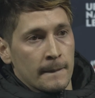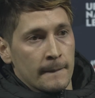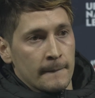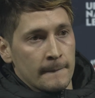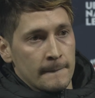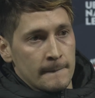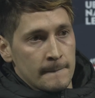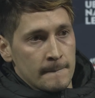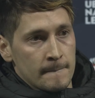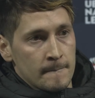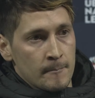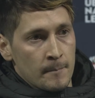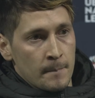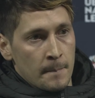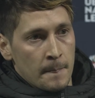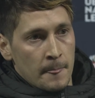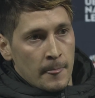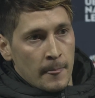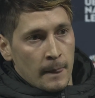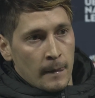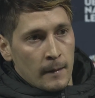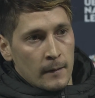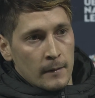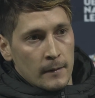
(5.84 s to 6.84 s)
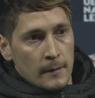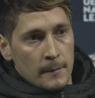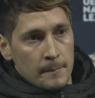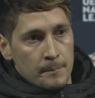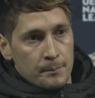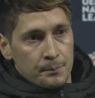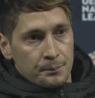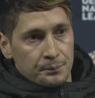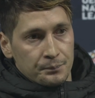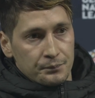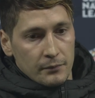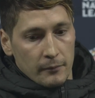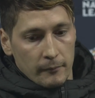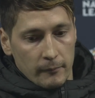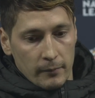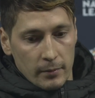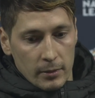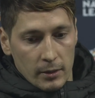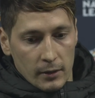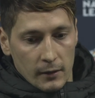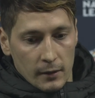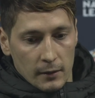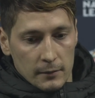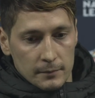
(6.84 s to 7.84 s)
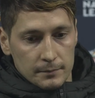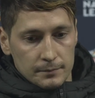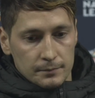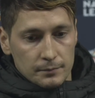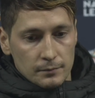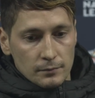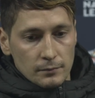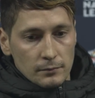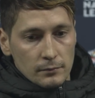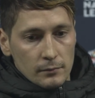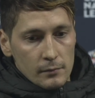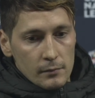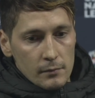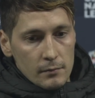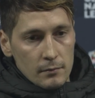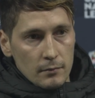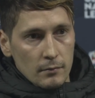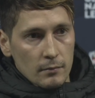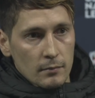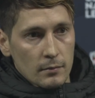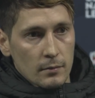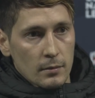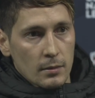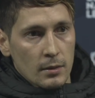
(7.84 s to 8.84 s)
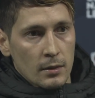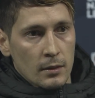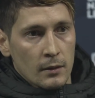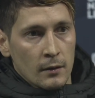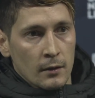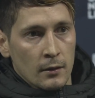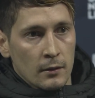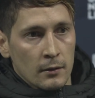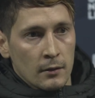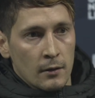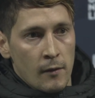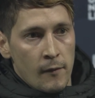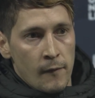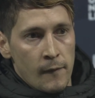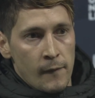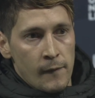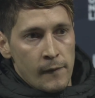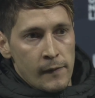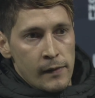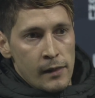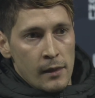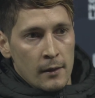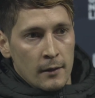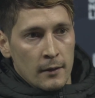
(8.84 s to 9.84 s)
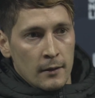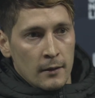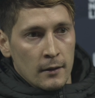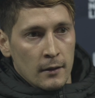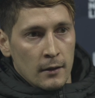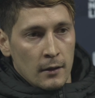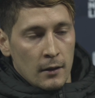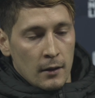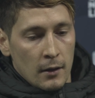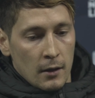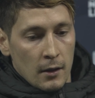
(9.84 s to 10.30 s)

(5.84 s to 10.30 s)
Далер, что скажешь по игре, особенно по ее началу, когда забили гол, все давалось?